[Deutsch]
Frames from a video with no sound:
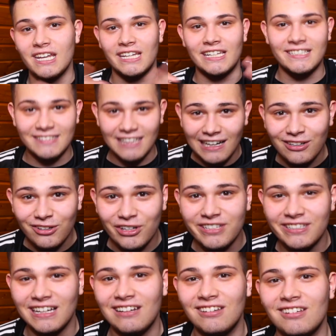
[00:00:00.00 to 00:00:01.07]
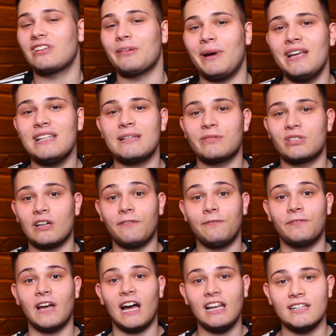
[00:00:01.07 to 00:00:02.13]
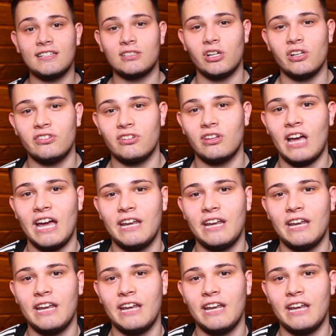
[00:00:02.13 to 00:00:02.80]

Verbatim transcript: Ich danke euch alle. Gemeinsam schaffen wir alles, Leute.